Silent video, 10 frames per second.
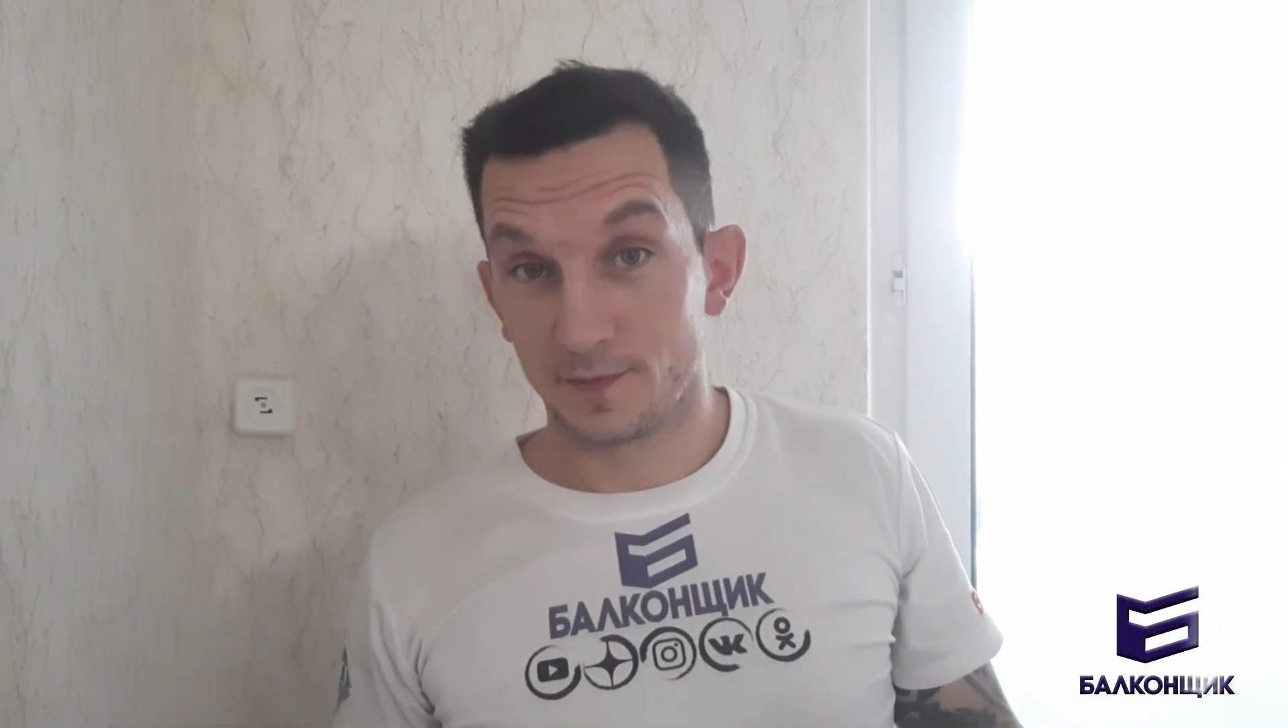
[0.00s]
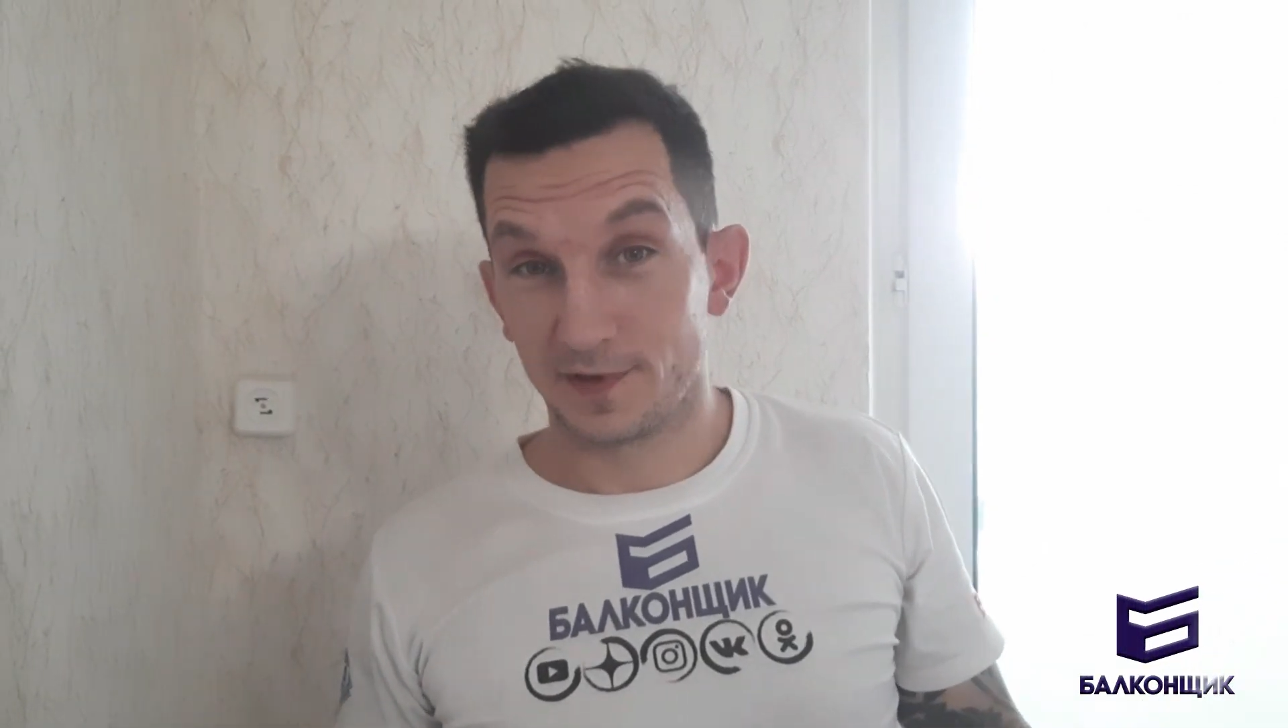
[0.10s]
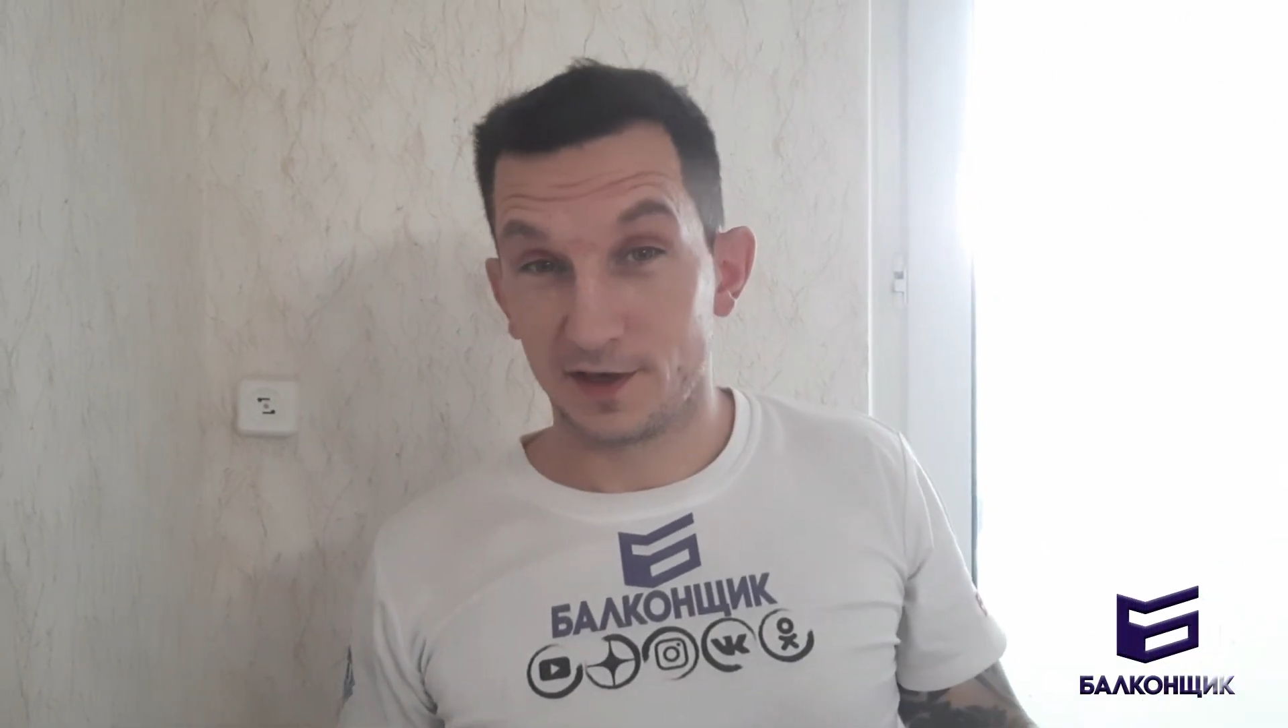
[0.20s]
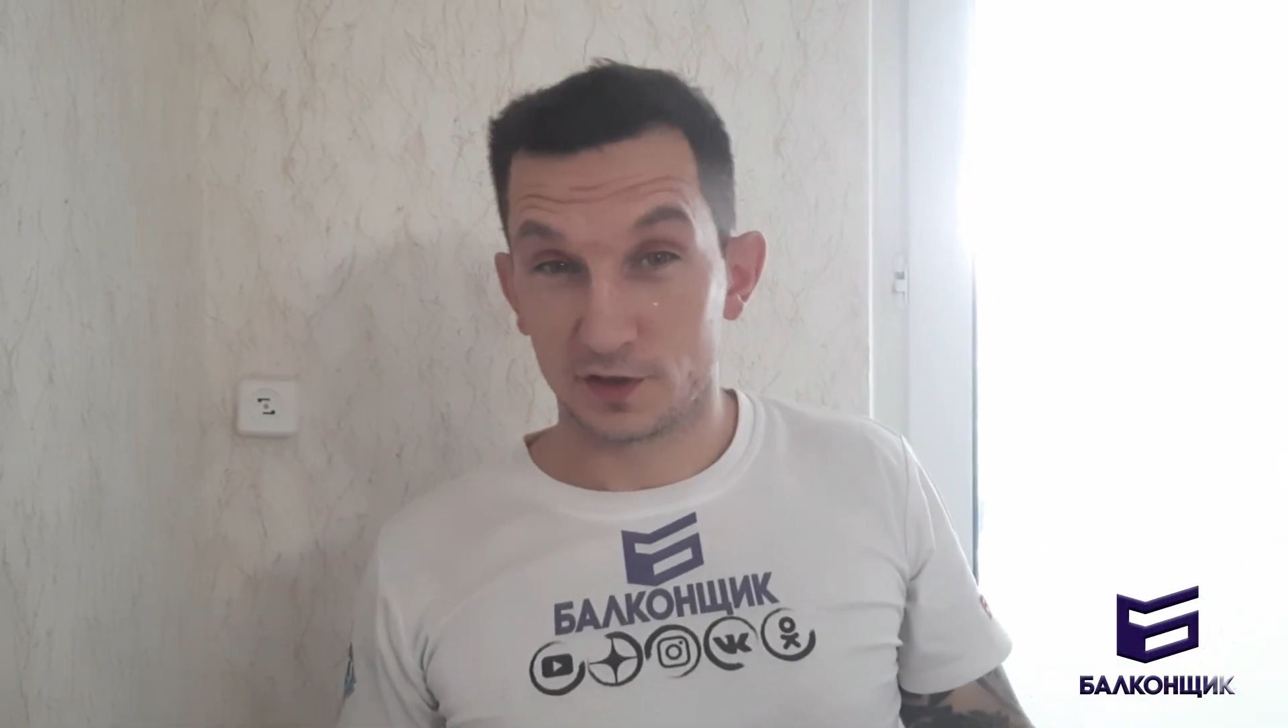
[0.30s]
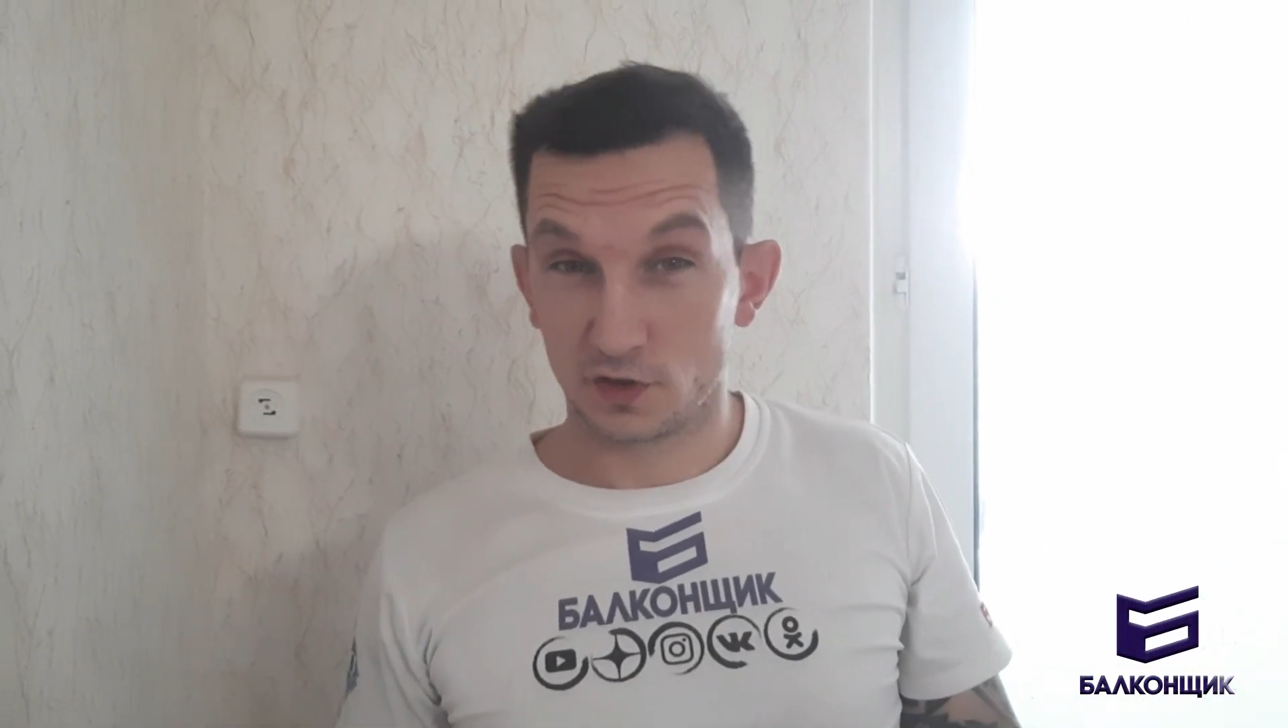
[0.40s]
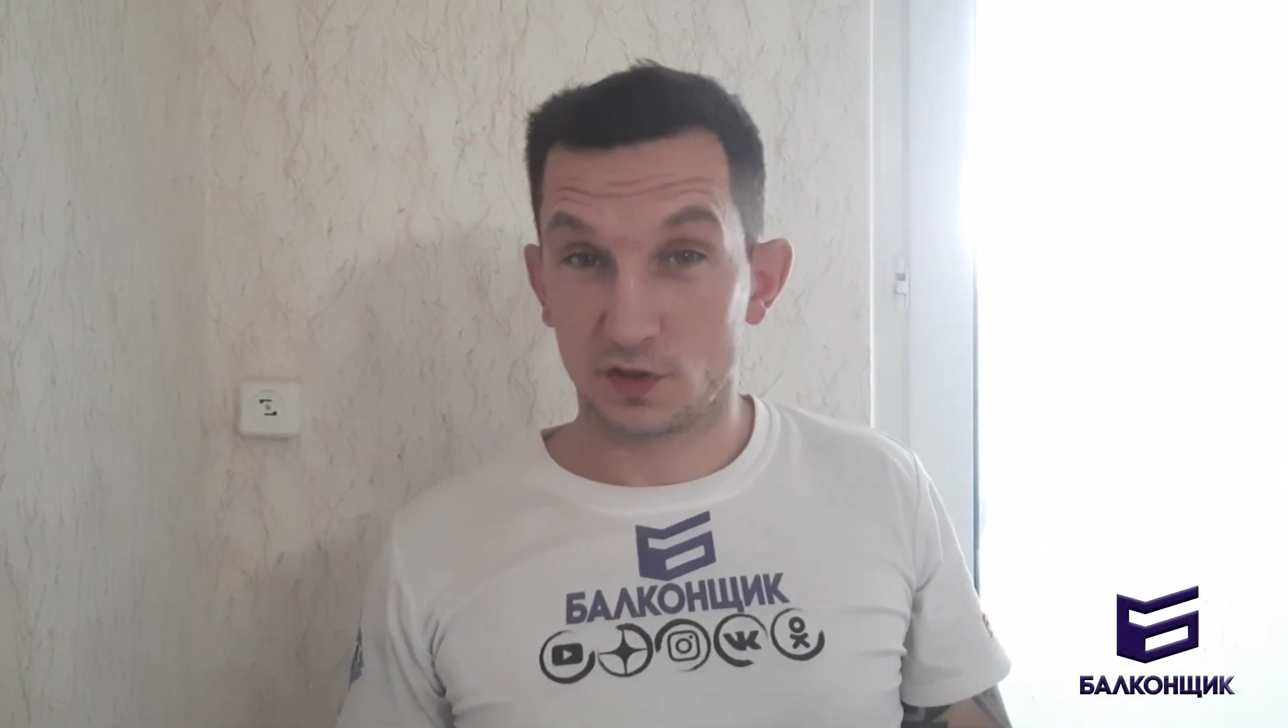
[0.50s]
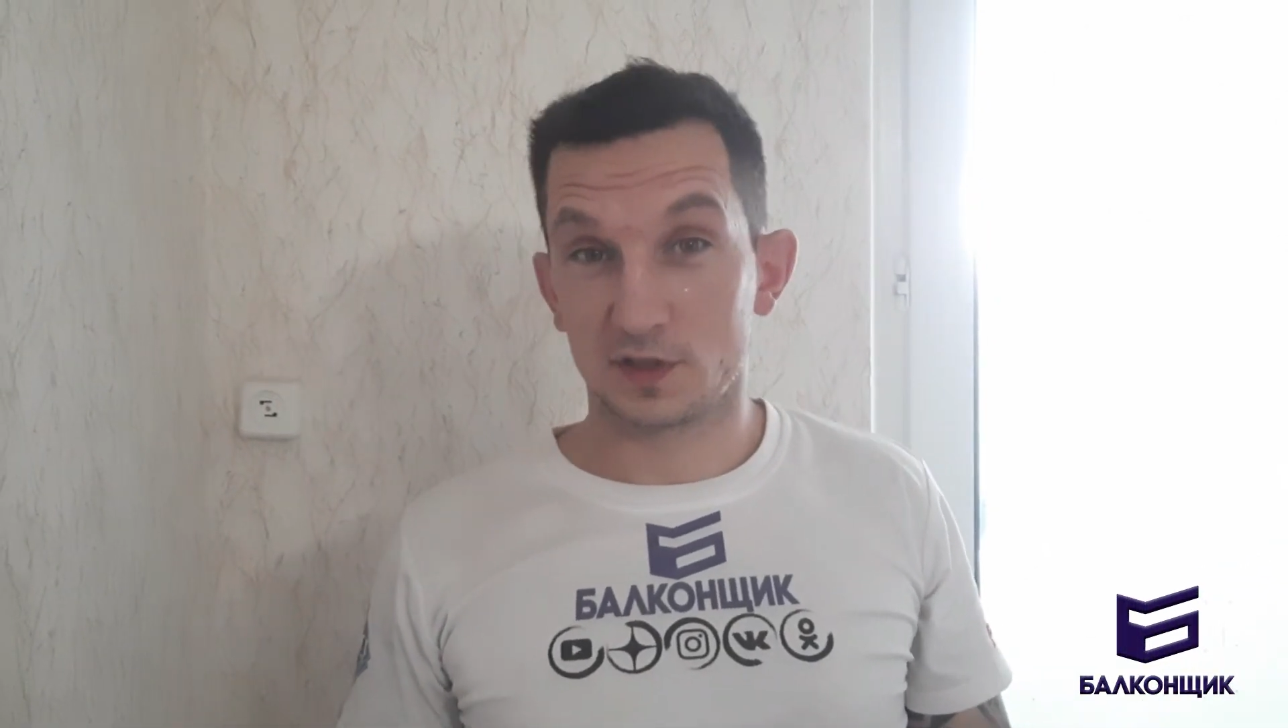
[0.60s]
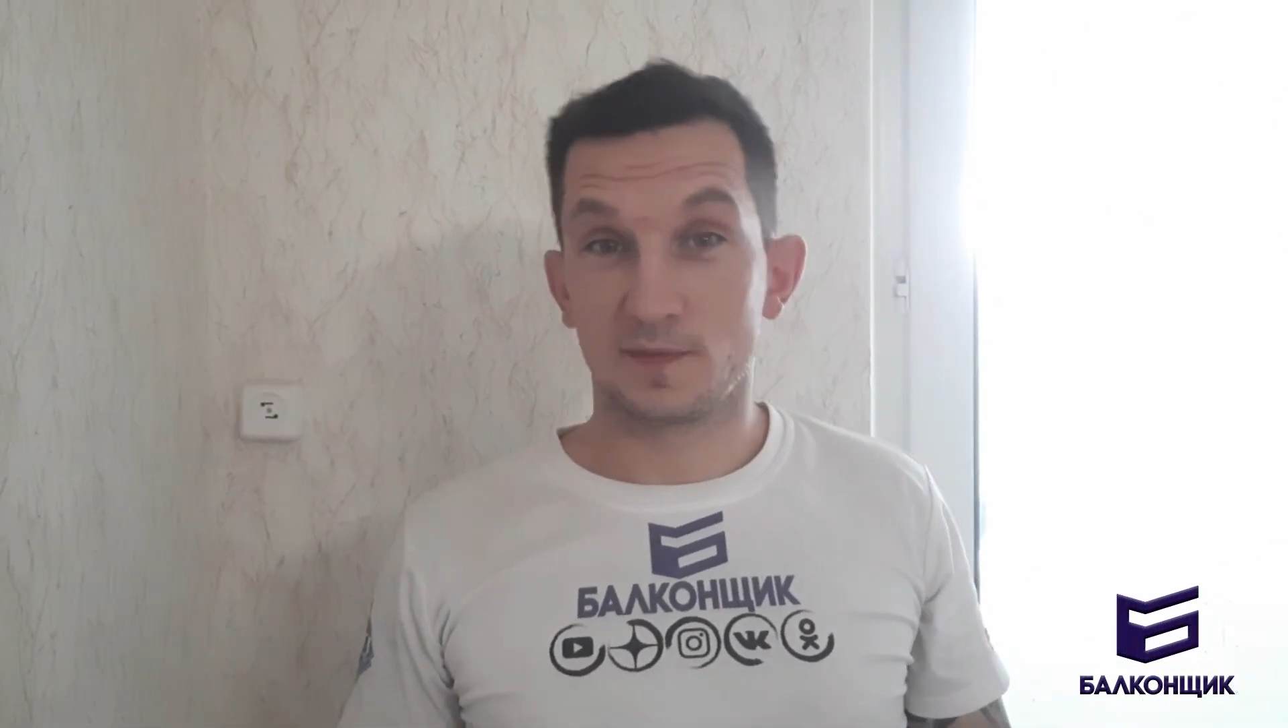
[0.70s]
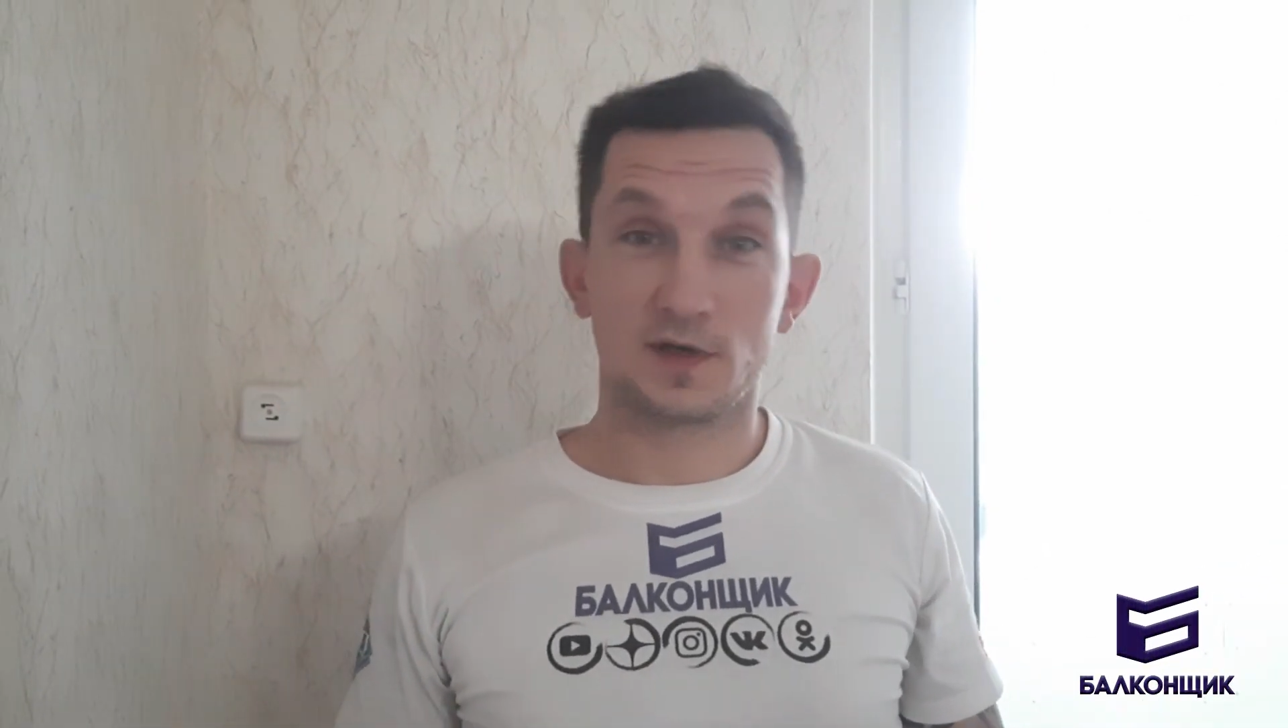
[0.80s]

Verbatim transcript: пылесосом,